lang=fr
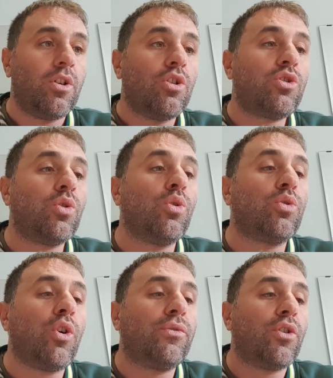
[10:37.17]
se
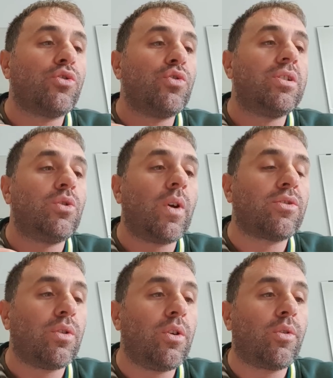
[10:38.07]
retrouve dans une
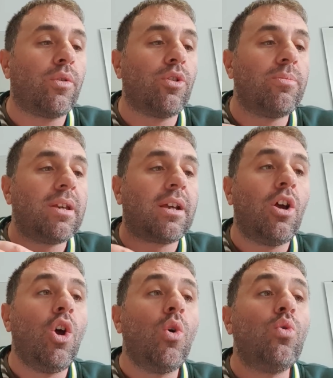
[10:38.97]
situation économique
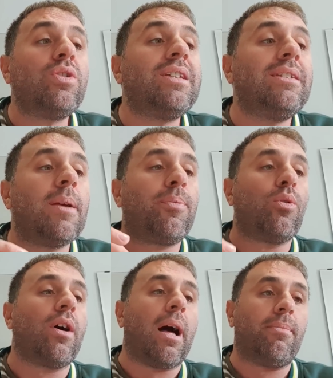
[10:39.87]
aussi
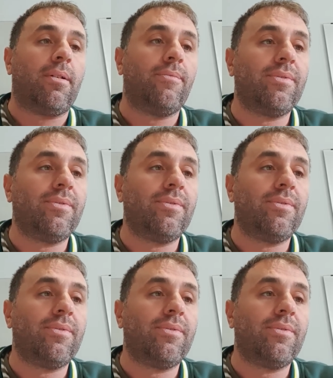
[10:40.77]
déplorable.